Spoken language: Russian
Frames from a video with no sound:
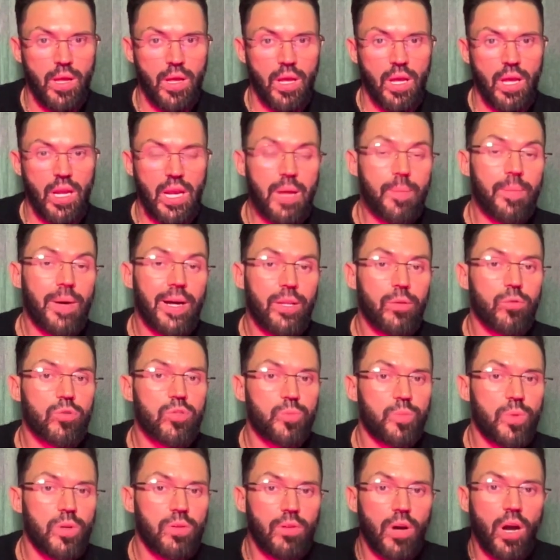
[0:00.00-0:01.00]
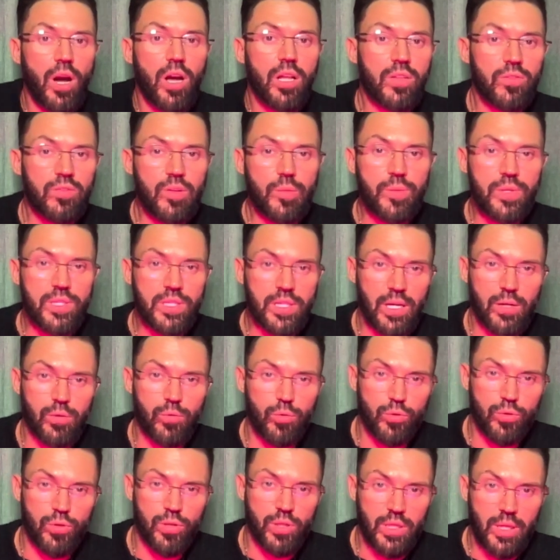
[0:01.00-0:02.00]
либо они успевают выпить
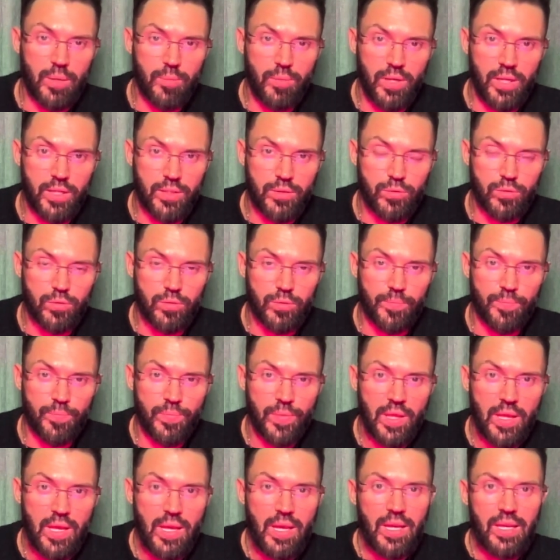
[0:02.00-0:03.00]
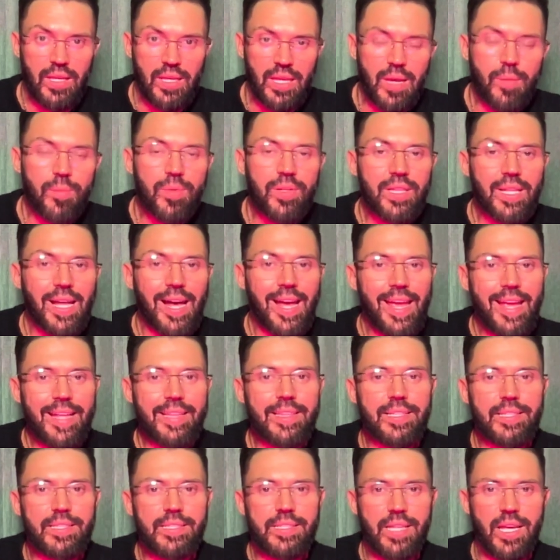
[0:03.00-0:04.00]
какую-то таблетку. Именно
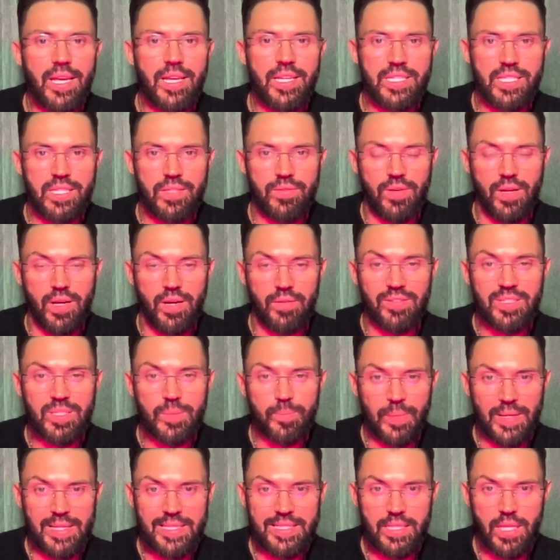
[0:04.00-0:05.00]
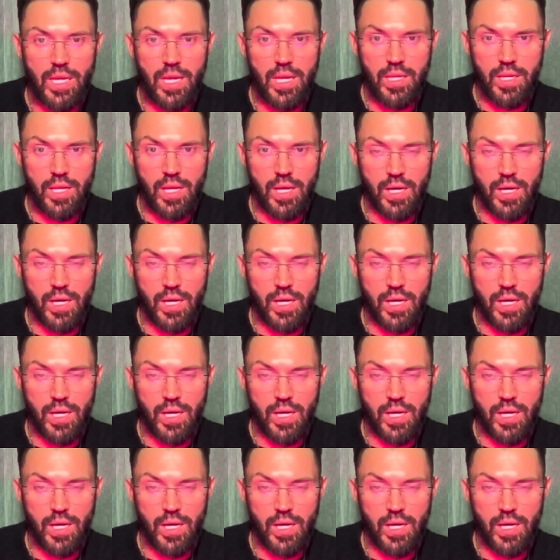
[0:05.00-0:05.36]
это действие, воспасение,